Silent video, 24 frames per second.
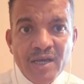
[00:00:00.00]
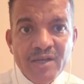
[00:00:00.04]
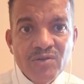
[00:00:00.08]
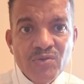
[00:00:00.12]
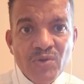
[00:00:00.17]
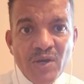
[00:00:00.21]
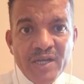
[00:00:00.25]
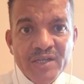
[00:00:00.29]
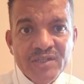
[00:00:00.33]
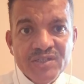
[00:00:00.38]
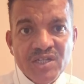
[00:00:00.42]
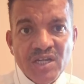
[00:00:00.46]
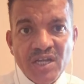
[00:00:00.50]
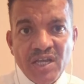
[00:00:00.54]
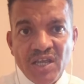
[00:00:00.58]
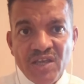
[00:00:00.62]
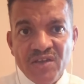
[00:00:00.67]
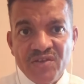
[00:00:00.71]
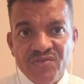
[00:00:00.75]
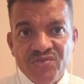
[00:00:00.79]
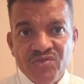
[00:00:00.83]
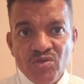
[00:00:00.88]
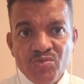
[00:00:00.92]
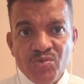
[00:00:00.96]
أنواع
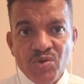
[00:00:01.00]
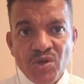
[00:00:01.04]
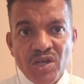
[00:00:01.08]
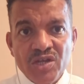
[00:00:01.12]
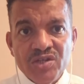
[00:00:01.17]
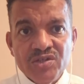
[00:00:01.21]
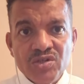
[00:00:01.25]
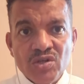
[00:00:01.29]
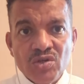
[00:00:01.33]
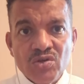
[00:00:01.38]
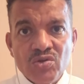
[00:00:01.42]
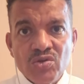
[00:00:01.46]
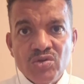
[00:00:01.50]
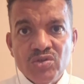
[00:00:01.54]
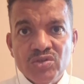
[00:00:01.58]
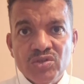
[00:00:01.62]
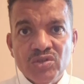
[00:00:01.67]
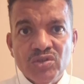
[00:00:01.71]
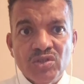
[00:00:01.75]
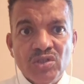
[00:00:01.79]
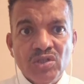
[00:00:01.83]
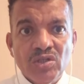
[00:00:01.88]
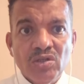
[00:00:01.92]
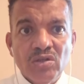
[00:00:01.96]
التكيف يمكن أن
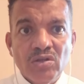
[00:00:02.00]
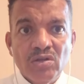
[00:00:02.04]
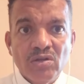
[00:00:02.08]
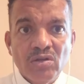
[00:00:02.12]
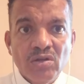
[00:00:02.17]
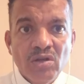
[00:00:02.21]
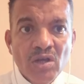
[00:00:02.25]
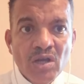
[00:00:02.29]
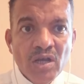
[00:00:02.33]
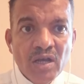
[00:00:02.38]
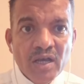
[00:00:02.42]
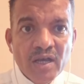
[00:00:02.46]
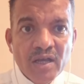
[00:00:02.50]
تكون آه،